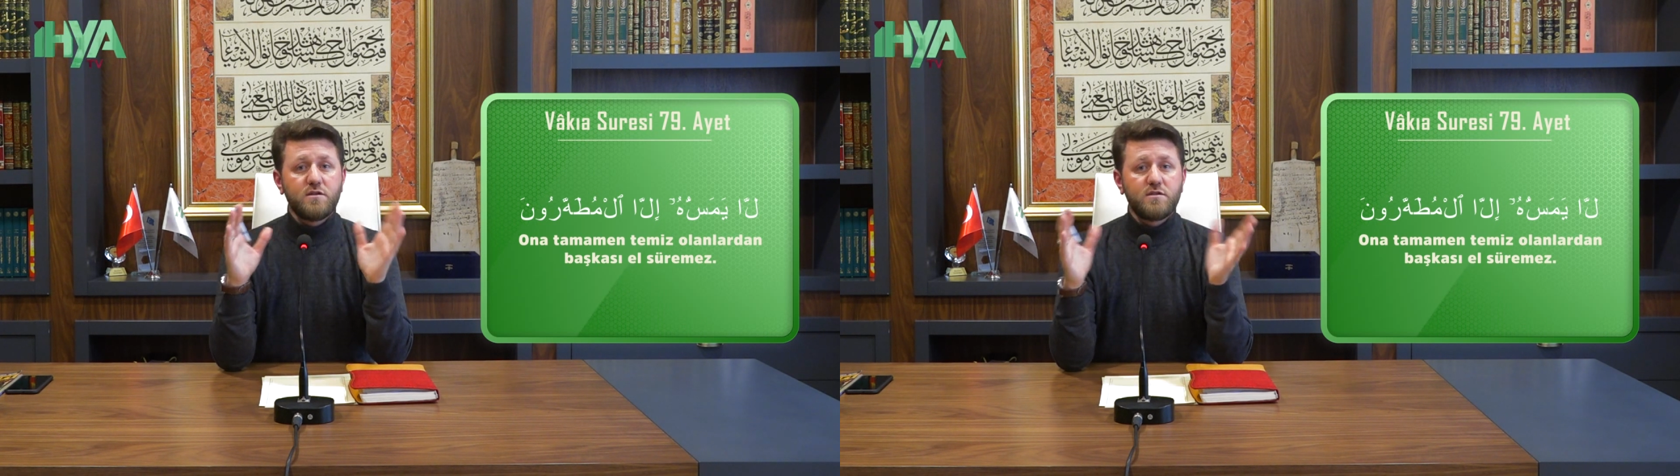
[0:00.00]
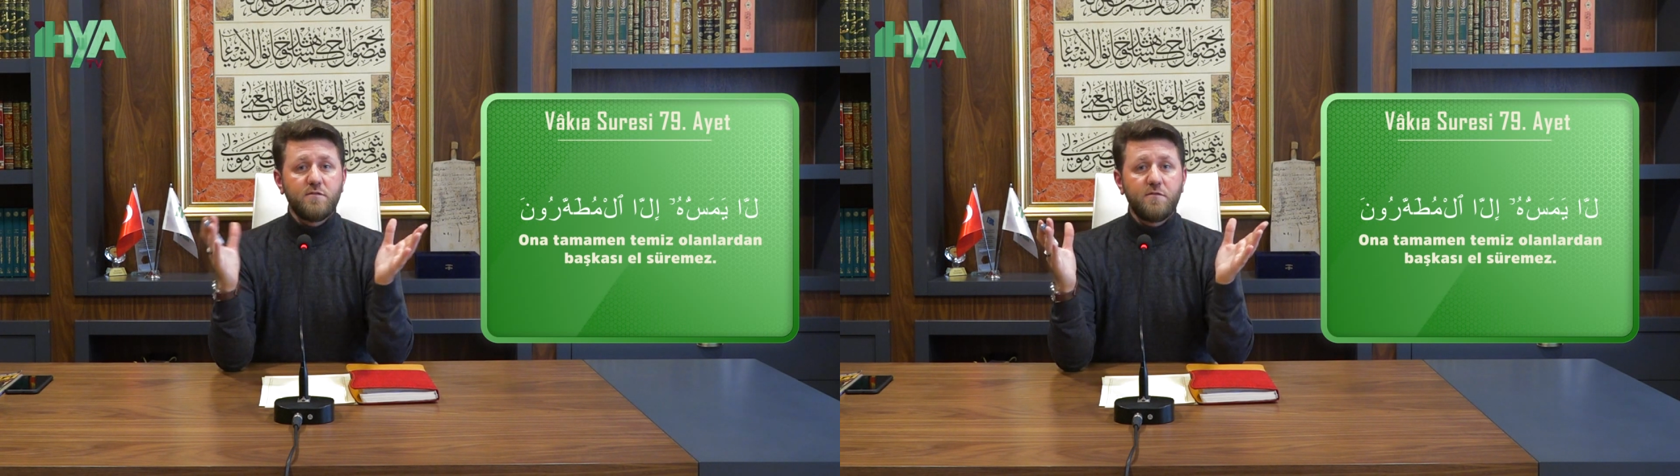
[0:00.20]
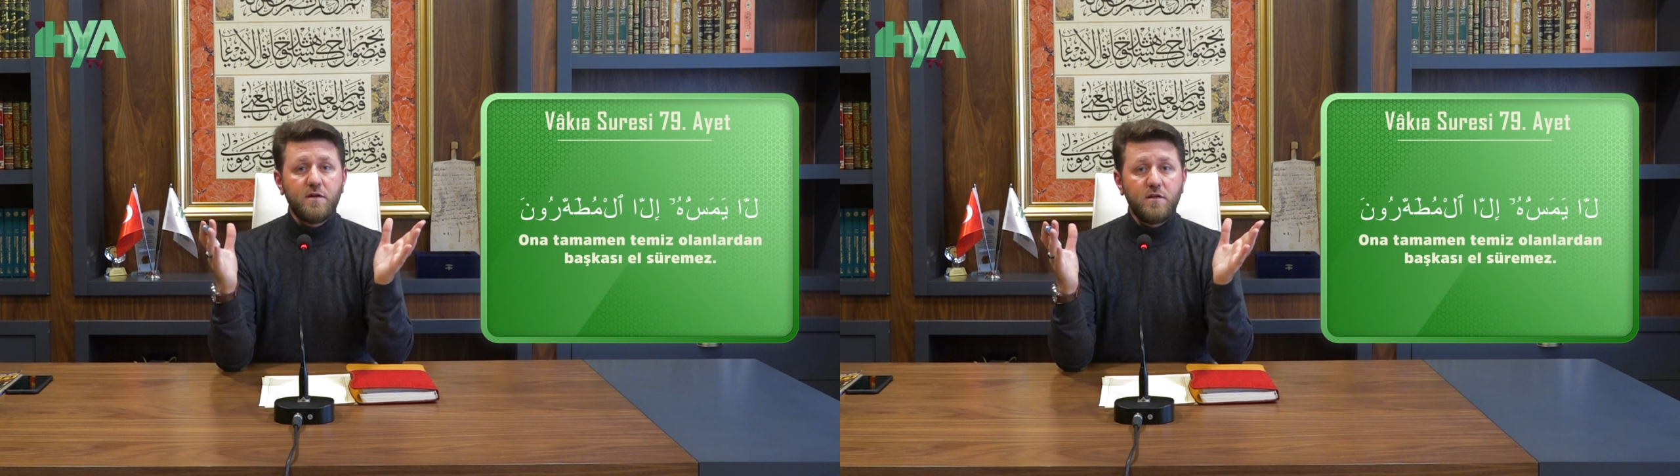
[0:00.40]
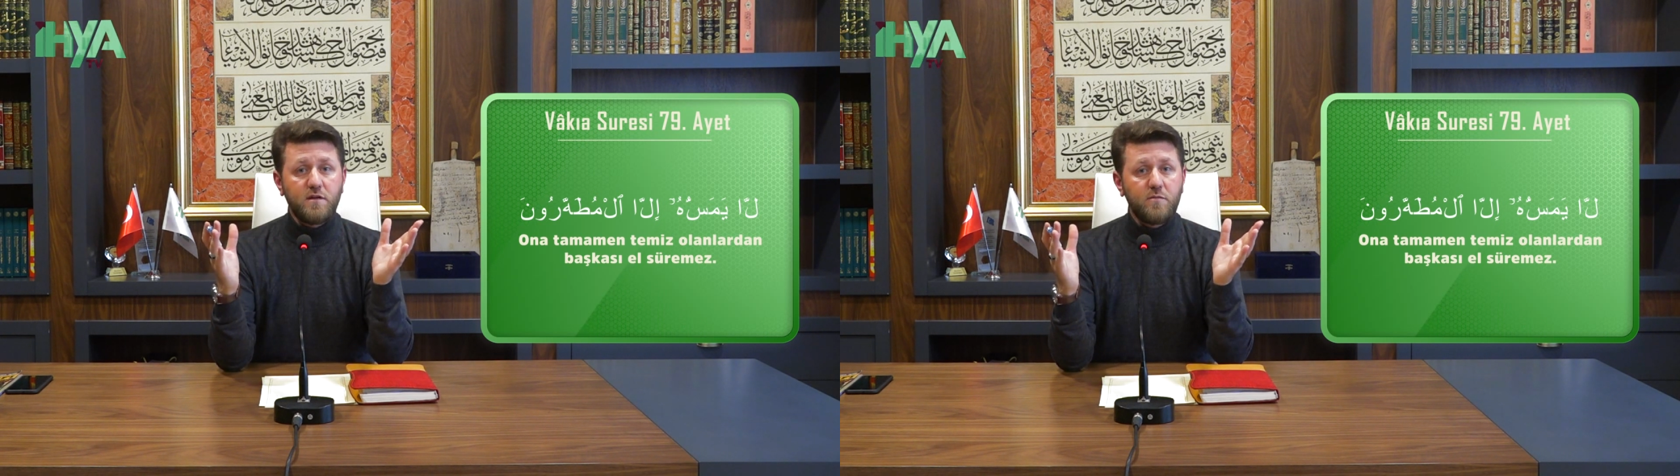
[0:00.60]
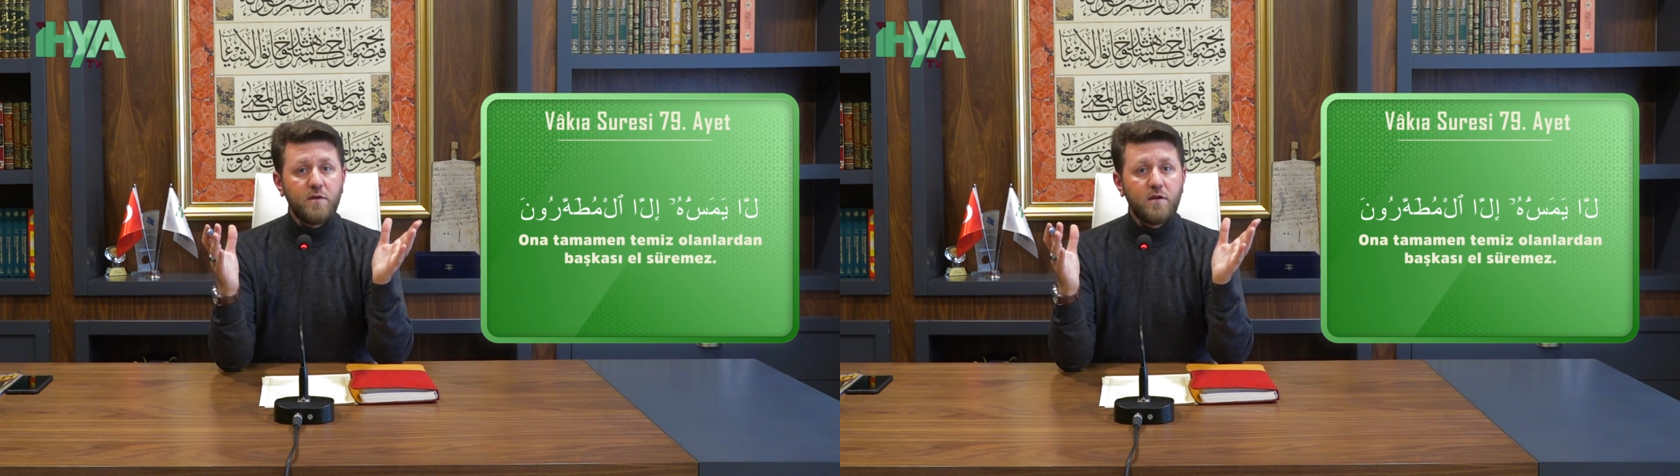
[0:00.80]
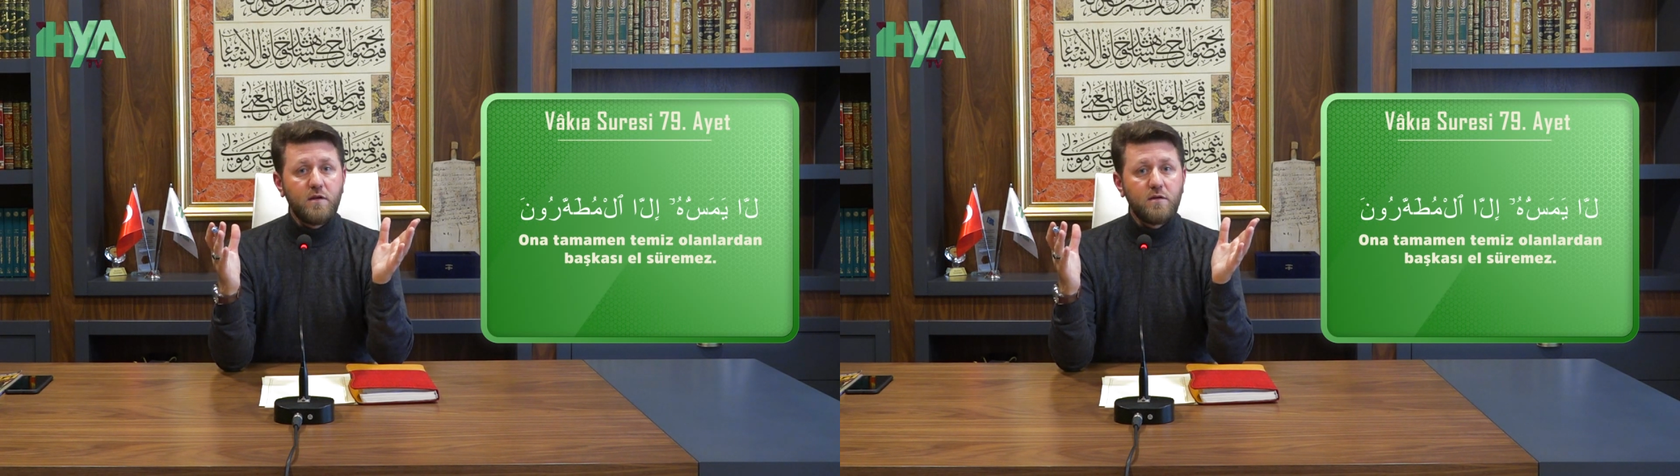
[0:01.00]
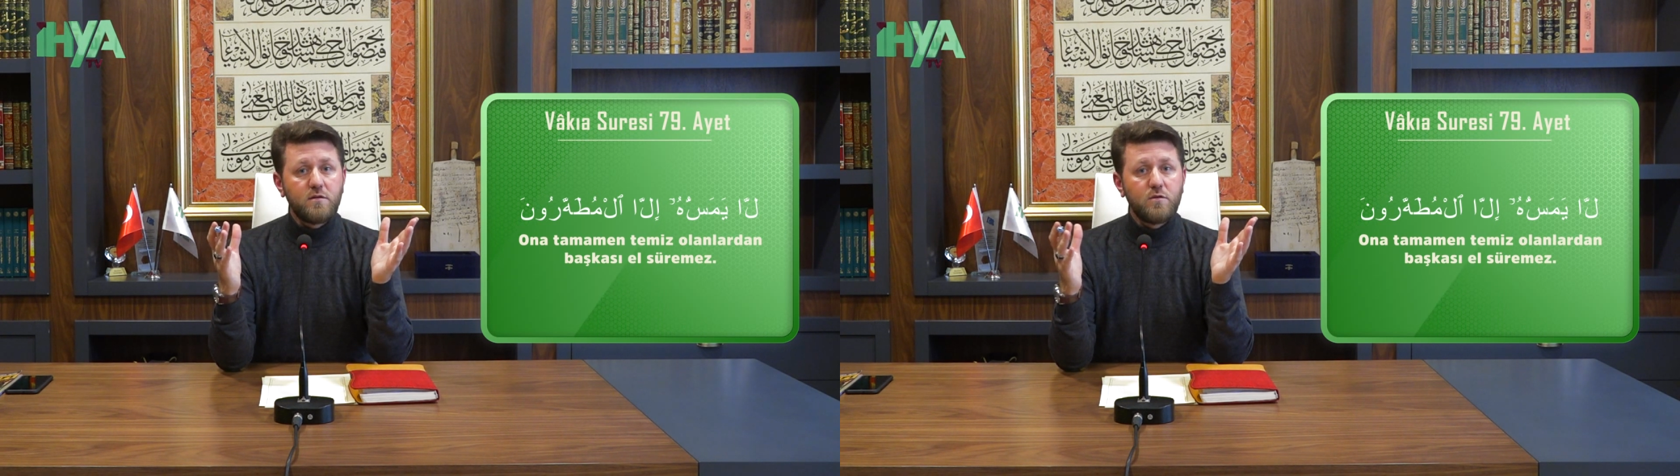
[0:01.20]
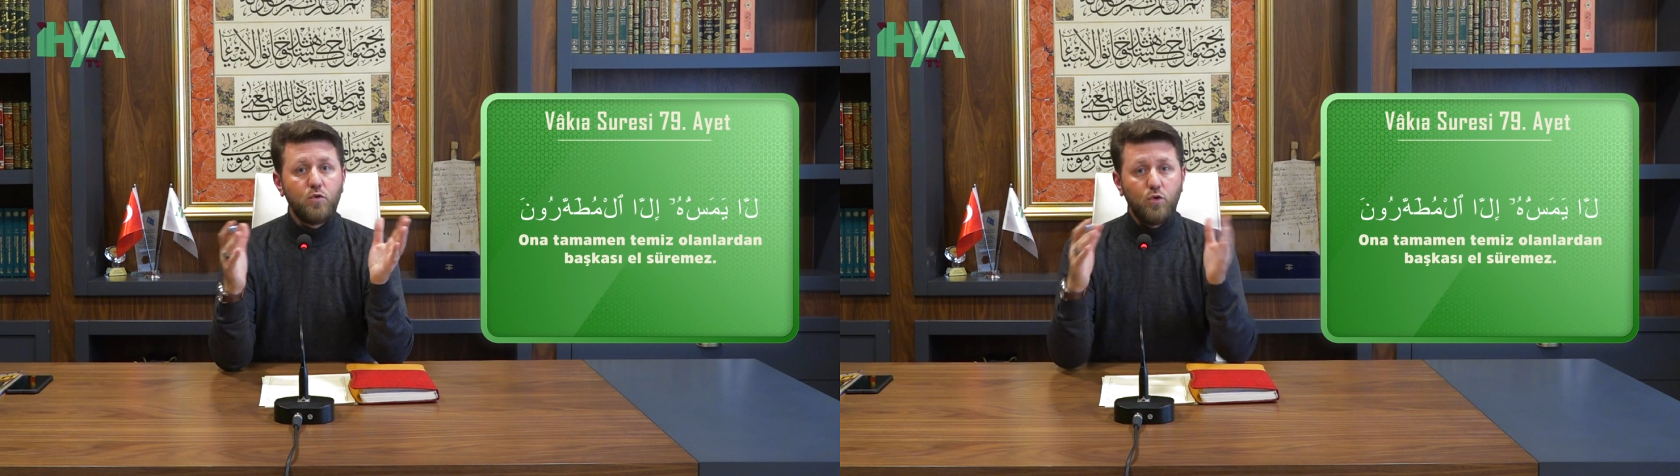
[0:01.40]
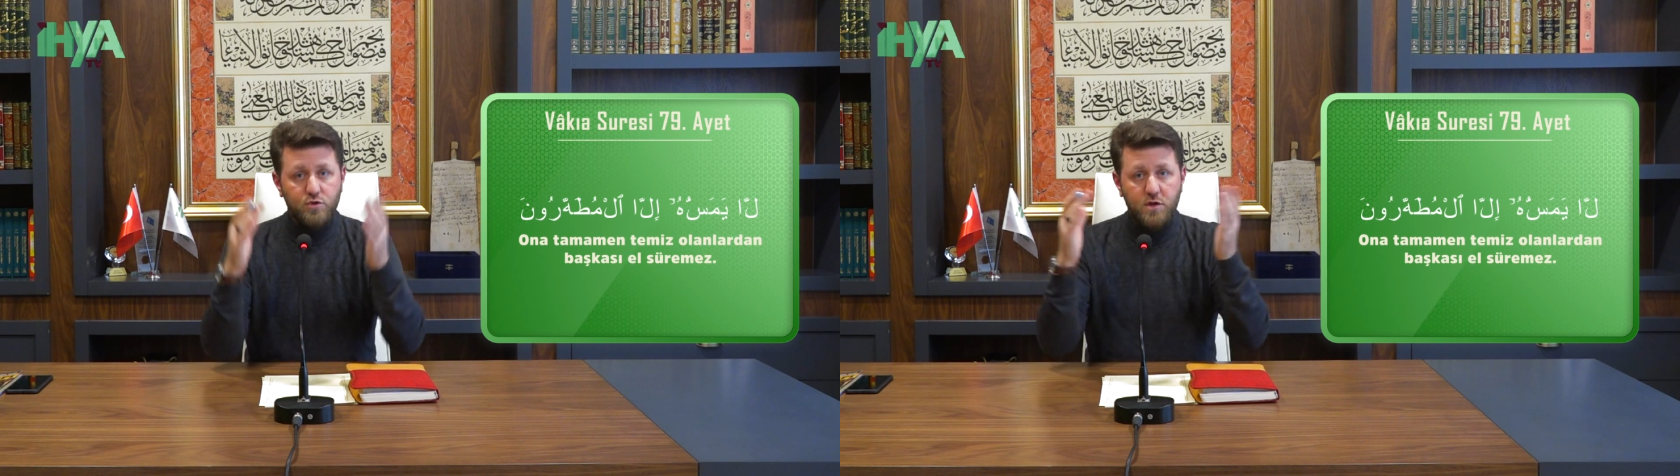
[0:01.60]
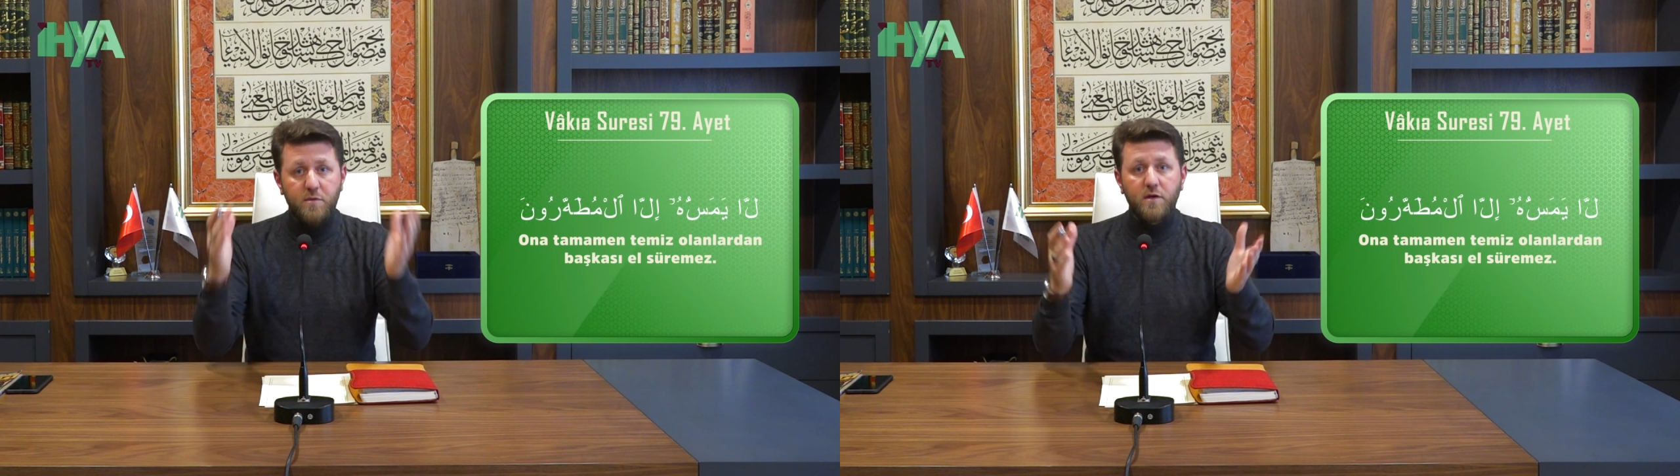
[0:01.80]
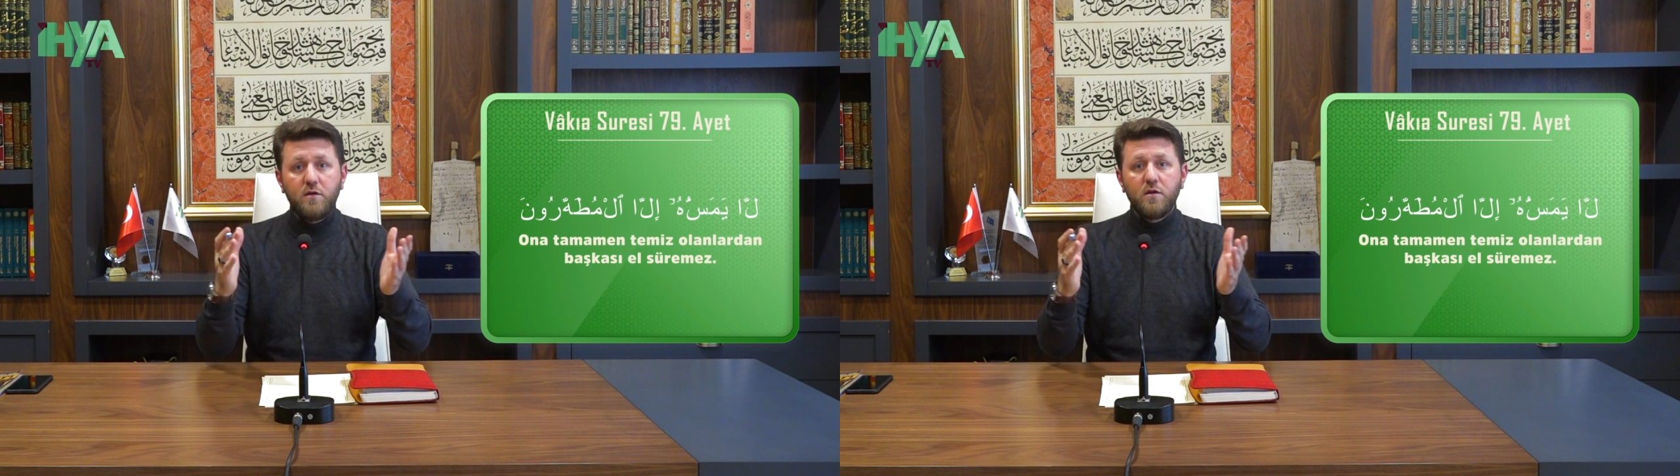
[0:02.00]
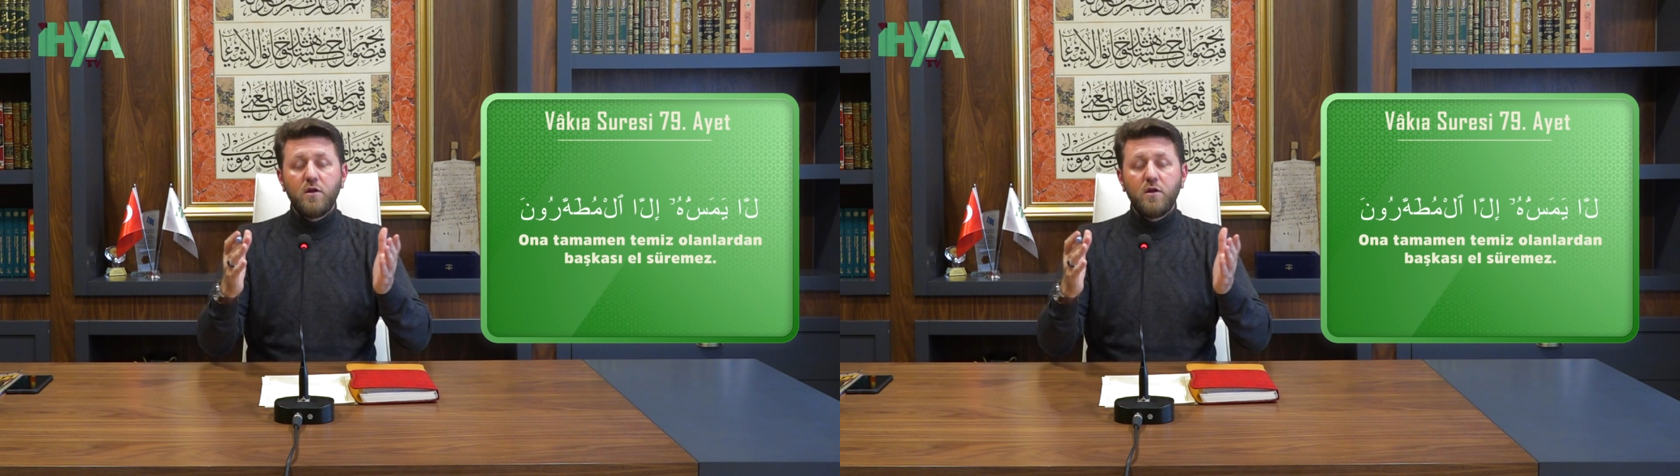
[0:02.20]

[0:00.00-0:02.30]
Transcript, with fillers: istifade edebilirler. O zaman